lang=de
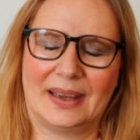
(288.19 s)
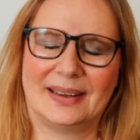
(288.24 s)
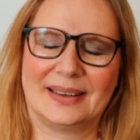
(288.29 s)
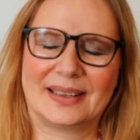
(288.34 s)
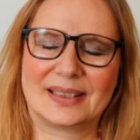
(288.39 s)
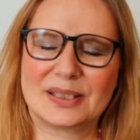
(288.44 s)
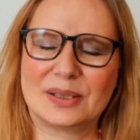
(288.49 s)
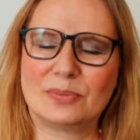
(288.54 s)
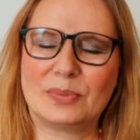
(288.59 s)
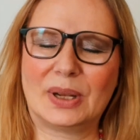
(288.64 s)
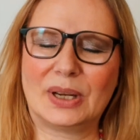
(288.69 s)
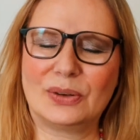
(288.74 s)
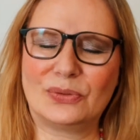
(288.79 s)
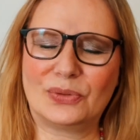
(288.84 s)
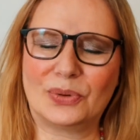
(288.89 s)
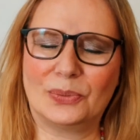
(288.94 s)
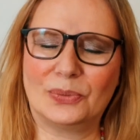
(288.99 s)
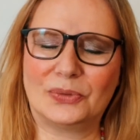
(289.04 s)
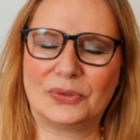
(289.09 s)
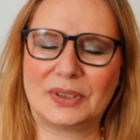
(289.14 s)
Das sind meine
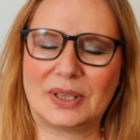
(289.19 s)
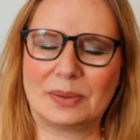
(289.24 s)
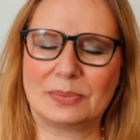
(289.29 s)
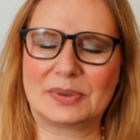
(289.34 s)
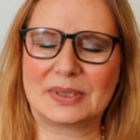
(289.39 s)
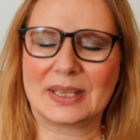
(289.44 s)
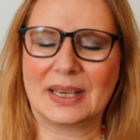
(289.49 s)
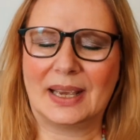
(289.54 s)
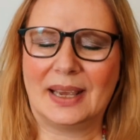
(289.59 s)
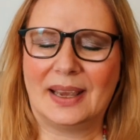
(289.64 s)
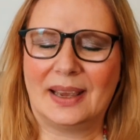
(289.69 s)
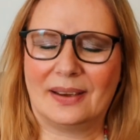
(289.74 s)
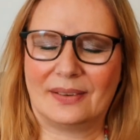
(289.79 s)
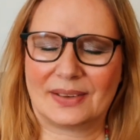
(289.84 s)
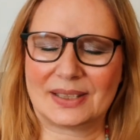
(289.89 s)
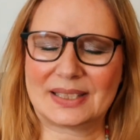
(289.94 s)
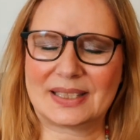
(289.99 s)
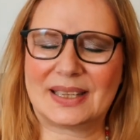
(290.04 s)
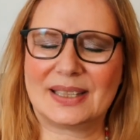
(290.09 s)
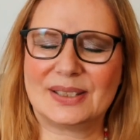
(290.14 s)
fünf Tipps.
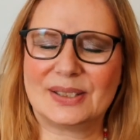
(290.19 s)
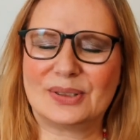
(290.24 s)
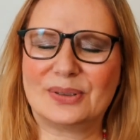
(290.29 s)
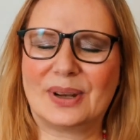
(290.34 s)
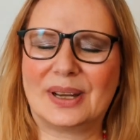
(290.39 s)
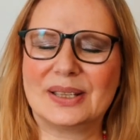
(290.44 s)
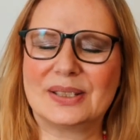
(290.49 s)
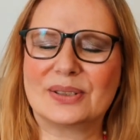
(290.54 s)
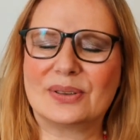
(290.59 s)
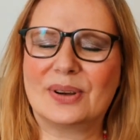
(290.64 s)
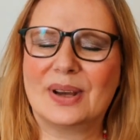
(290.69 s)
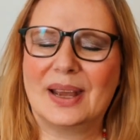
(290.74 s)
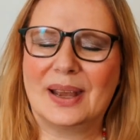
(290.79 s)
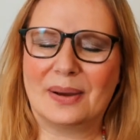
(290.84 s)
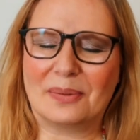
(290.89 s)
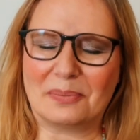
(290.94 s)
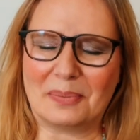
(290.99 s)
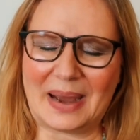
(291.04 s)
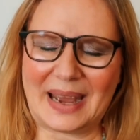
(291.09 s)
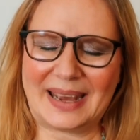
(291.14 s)
Was kannst du also
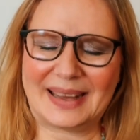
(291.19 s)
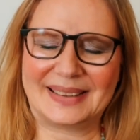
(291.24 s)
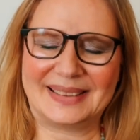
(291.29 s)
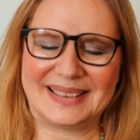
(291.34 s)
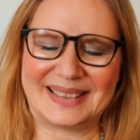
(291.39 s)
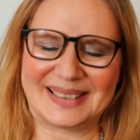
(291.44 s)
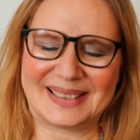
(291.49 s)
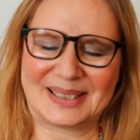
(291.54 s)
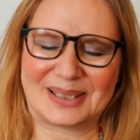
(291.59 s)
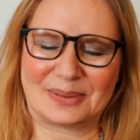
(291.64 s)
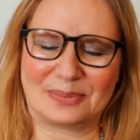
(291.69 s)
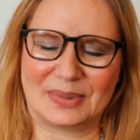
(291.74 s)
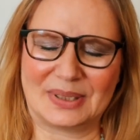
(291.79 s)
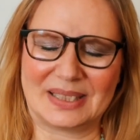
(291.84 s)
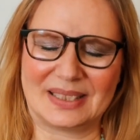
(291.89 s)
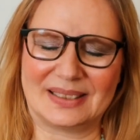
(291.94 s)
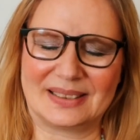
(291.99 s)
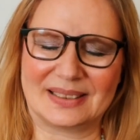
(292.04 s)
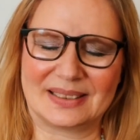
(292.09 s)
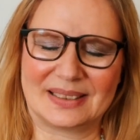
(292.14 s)
machen jetzt mit
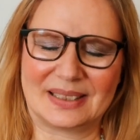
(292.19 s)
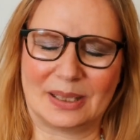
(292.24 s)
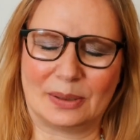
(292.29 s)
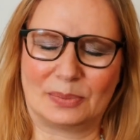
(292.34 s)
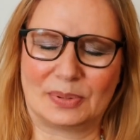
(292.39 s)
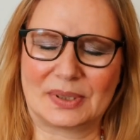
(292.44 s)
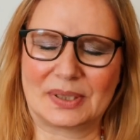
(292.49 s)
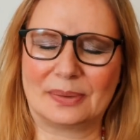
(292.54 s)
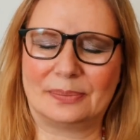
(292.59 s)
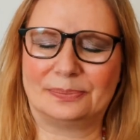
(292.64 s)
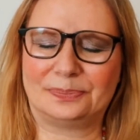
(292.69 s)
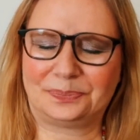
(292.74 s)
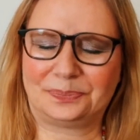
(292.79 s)
diesen Tipps?